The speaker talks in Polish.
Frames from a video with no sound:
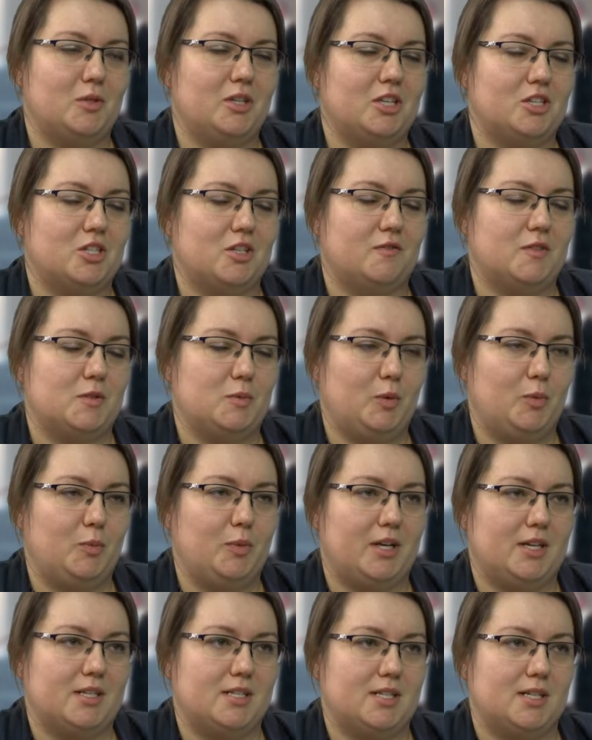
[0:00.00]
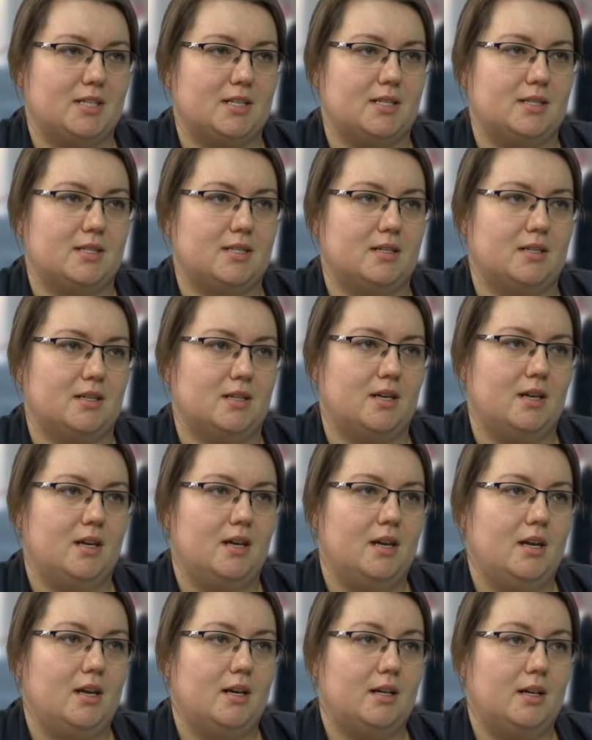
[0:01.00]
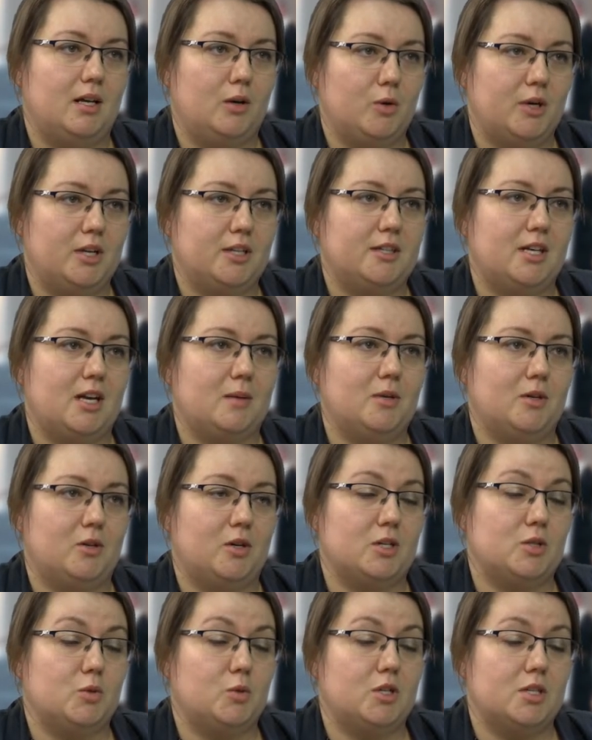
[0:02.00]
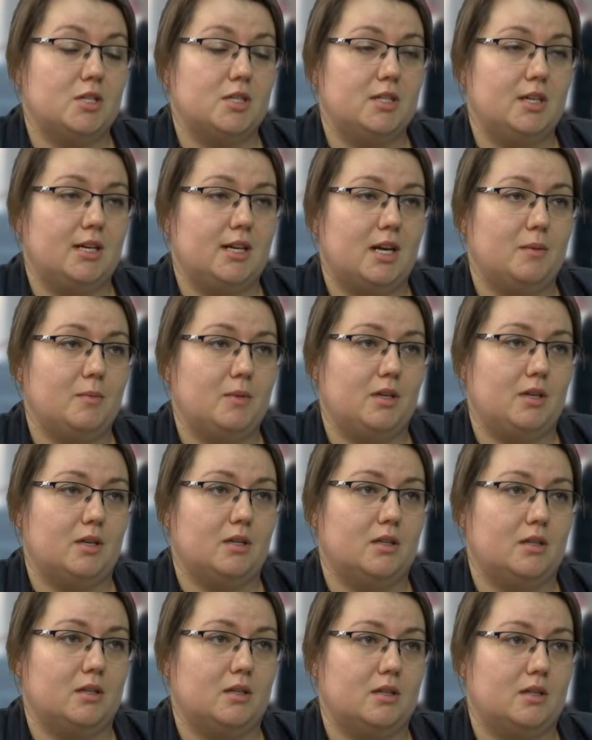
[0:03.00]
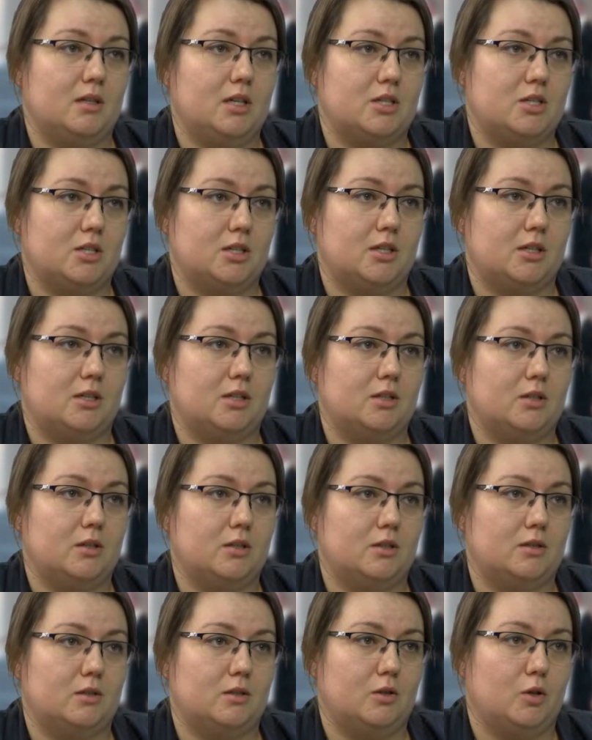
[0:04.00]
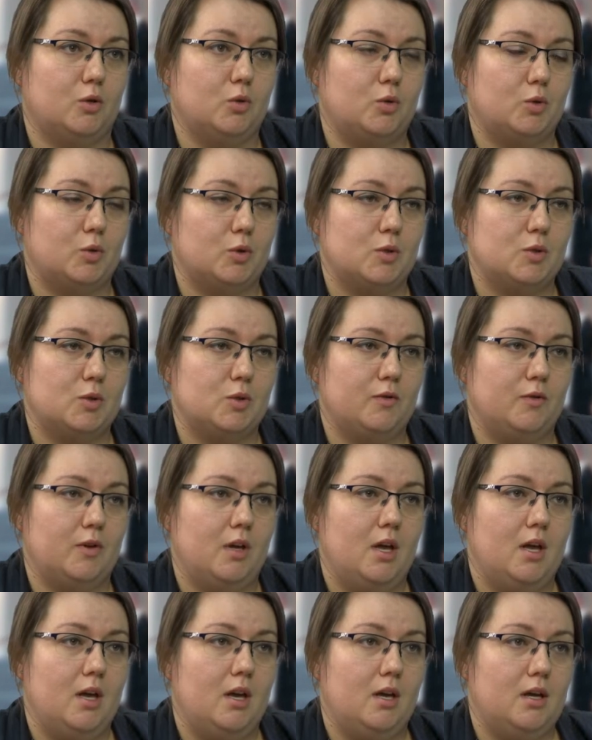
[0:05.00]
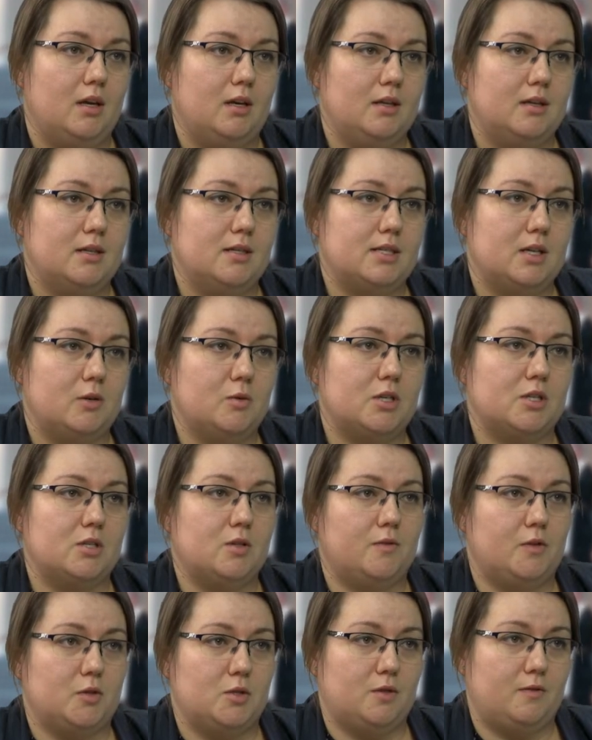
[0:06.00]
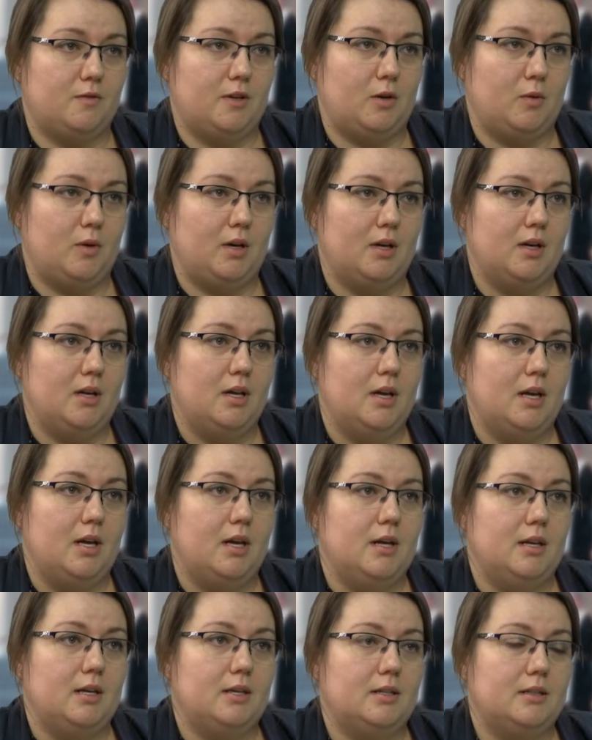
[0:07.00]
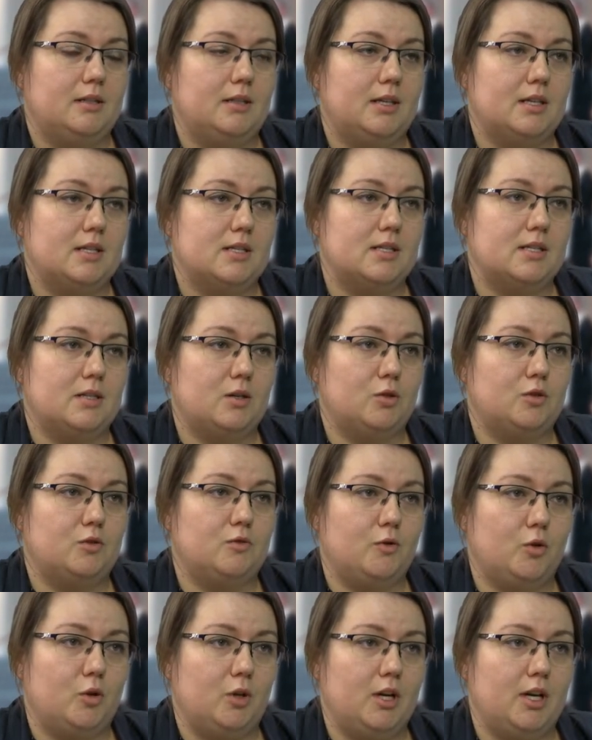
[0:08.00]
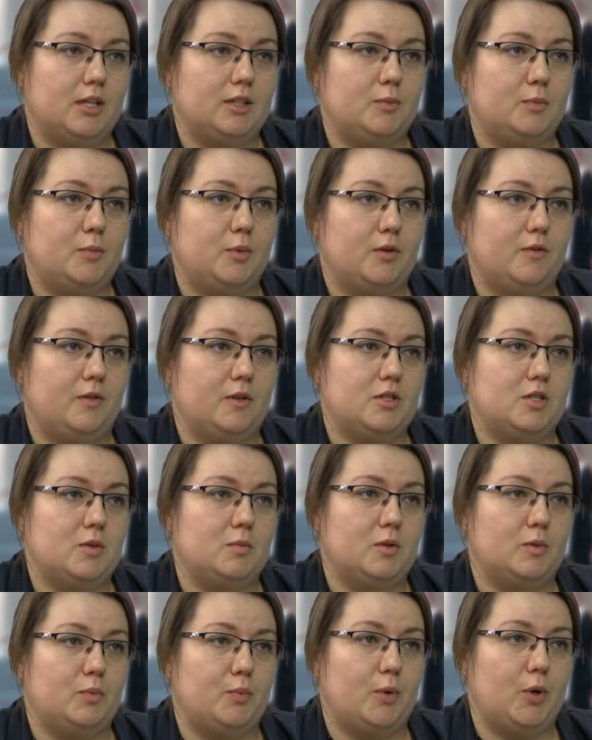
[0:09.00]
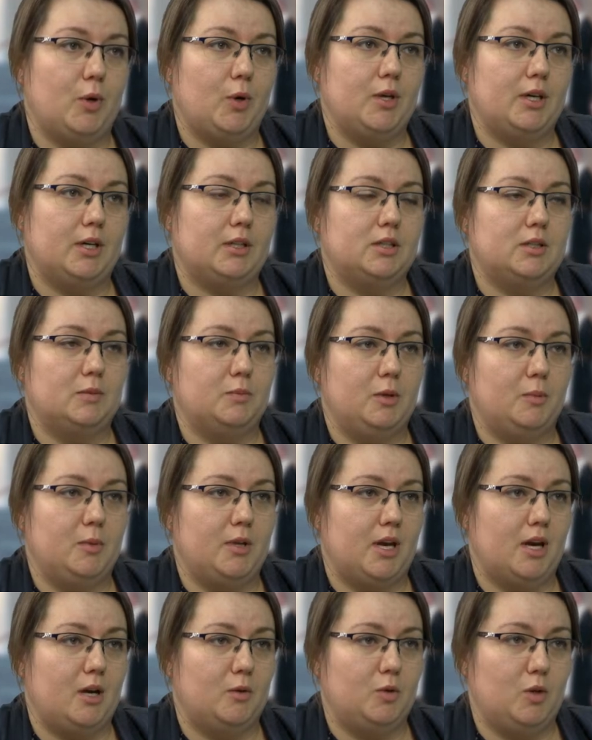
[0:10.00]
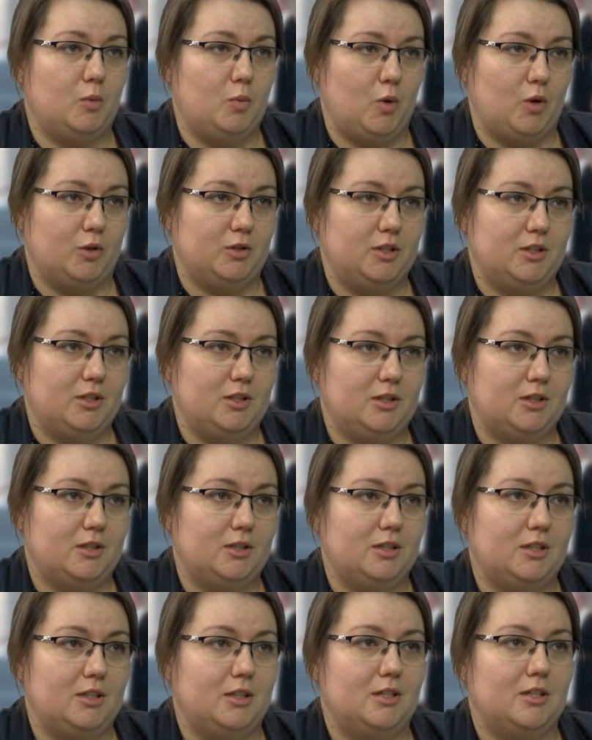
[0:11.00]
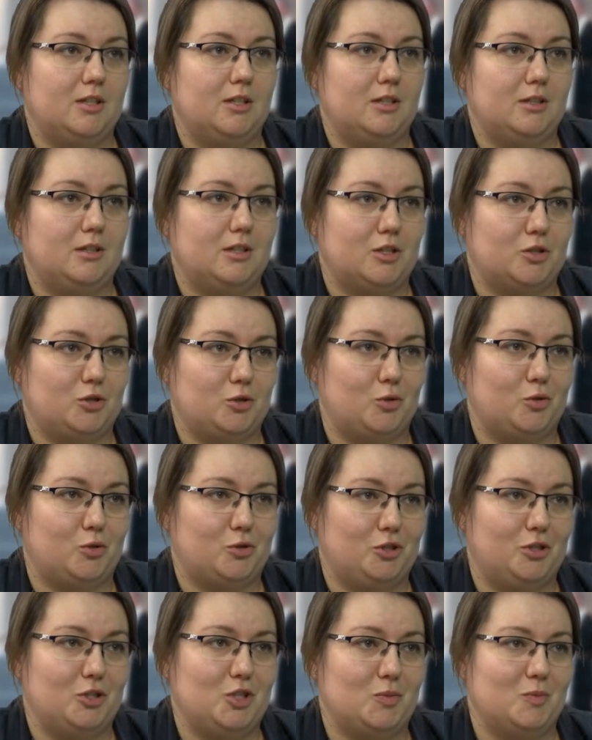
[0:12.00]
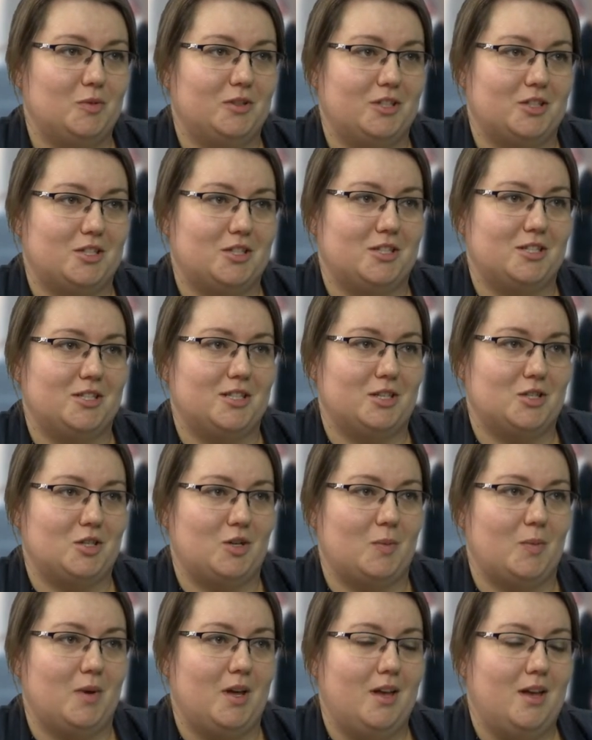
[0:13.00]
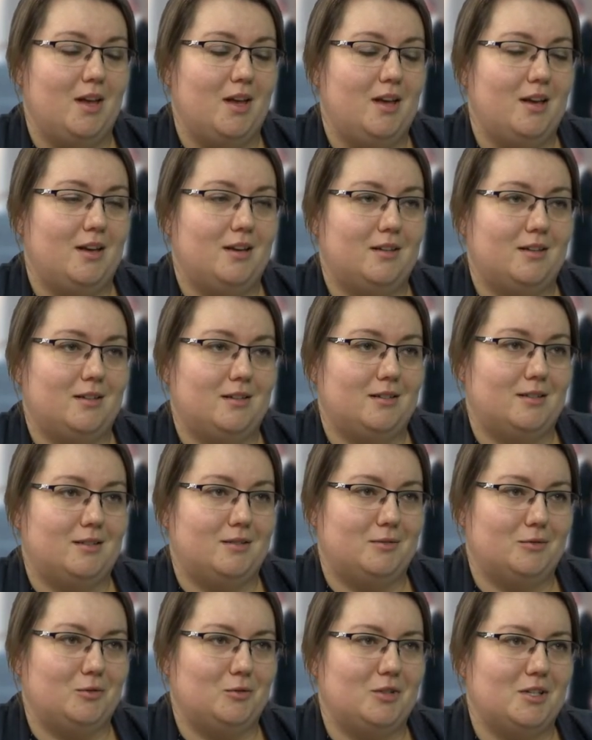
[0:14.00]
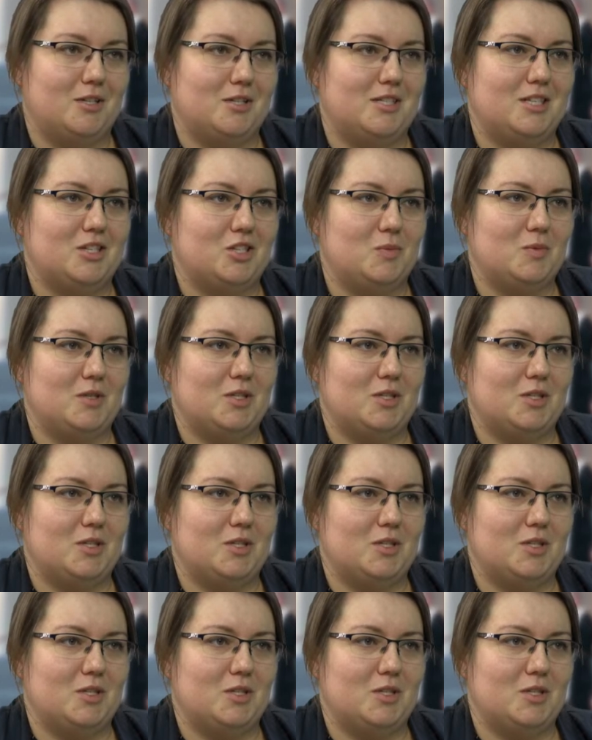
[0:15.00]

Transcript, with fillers: nasza współpraca z laureatami oraz uczestnikami naszych konkursów cały czas owocowała. E, teraz od dwóch lat prowadzimy projekt Biblia Audio Młodych i też ruszyliśmy też z naszą, e, tutaj z naszymi